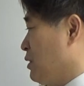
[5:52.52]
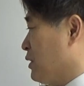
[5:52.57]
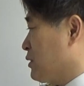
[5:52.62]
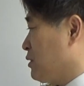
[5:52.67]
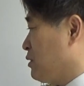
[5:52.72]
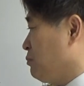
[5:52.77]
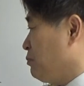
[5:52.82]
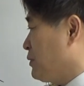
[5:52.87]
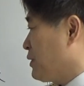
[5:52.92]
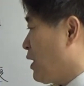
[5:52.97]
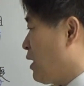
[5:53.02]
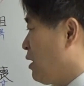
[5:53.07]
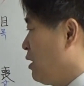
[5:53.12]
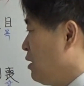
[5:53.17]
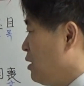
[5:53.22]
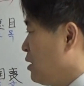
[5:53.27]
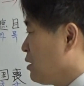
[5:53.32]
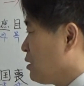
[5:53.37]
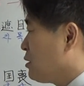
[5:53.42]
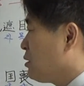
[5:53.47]
것 같습니다.
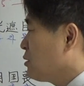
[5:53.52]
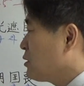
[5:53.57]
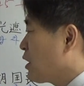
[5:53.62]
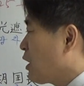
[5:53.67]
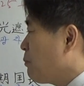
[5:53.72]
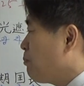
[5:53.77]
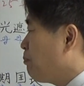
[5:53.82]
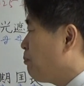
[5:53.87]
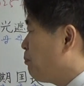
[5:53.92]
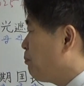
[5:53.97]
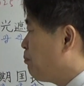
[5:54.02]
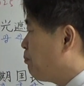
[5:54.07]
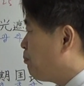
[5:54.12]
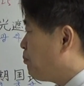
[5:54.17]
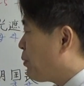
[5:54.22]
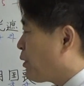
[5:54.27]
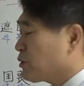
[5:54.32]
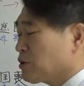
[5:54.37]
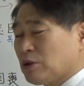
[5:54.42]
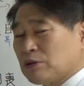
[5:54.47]
이런 게
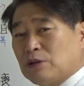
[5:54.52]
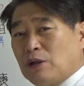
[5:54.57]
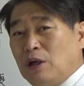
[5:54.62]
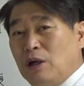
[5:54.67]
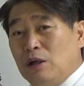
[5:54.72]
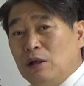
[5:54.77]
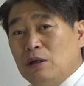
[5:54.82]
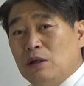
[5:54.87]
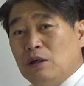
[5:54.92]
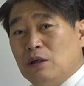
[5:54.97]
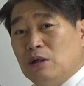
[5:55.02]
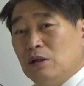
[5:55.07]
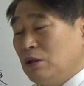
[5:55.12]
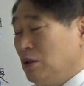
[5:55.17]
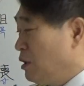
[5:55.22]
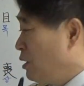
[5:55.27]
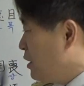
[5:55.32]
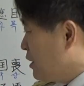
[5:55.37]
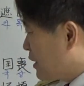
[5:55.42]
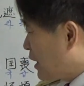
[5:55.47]
퍼져서
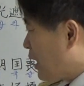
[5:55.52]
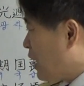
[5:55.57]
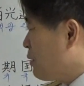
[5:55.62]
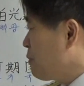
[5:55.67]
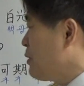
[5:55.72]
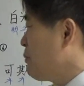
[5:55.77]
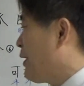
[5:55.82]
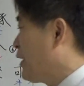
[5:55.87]
사람이